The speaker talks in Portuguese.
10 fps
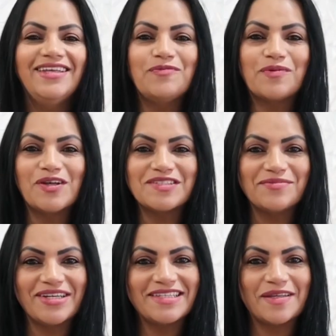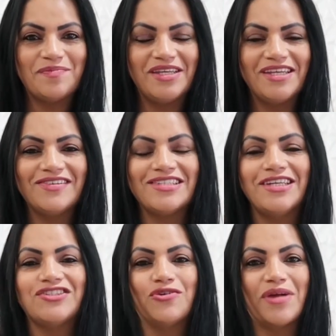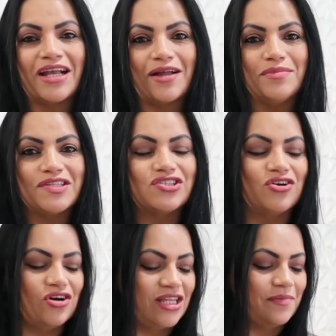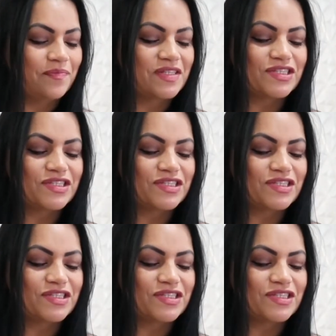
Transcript: E o próximo recebido, gente, é uma camisola.